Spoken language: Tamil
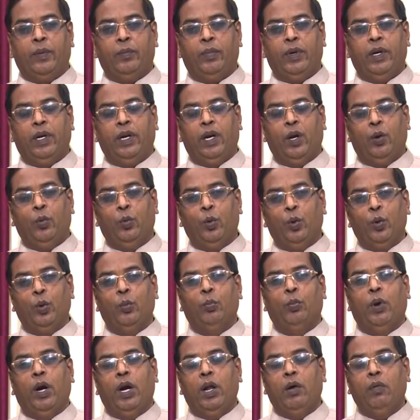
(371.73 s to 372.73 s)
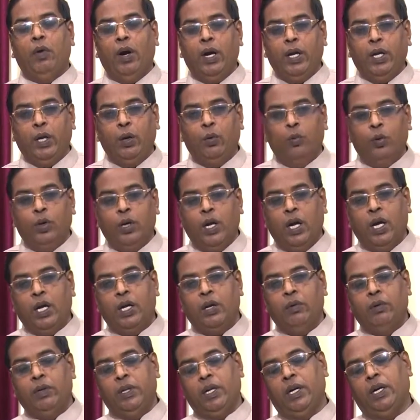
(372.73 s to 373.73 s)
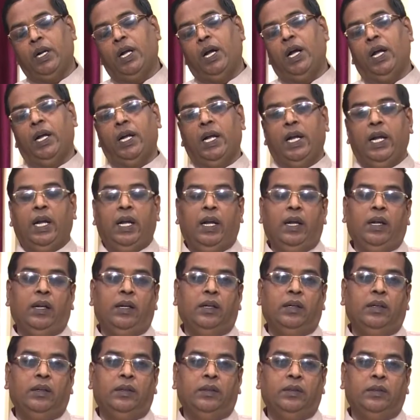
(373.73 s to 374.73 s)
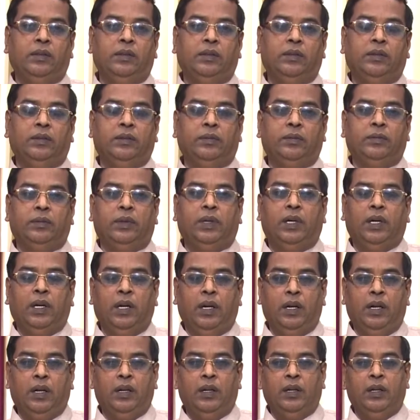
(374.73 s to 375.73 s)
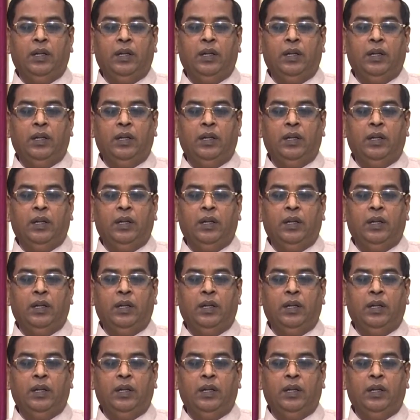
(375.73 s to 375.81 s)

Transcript: புரியுங்களா ஒரு மனவாட்டியை உண்டாக்குவதற்காக புரியுங்களா